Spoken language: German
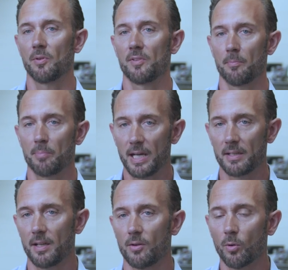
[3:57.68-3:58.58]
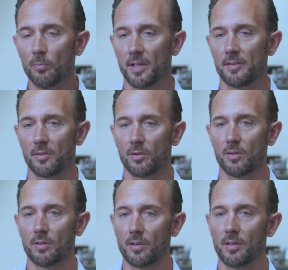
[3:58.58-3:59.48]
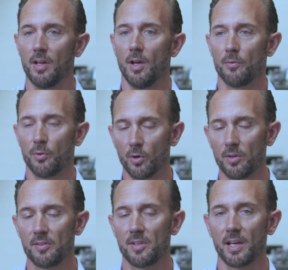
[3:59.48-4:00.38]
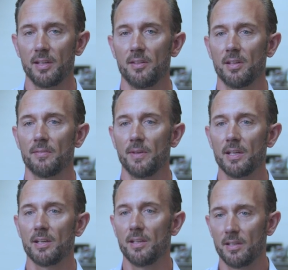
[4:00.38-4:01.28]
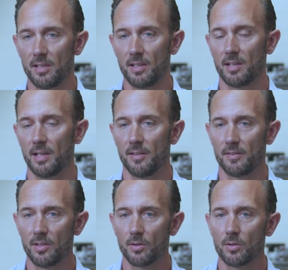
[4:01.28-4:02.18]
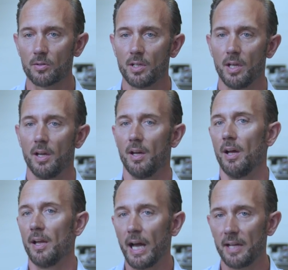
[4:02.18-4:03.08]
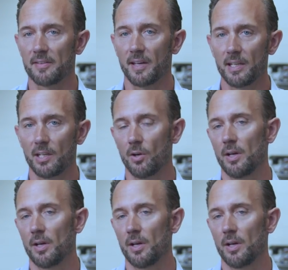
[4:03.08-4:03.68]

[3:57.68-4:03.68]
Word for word: mit unseren Partnern umsetzen konnten. Für uns der richtige Weg in die Digitalisierung, ein Zeichen auch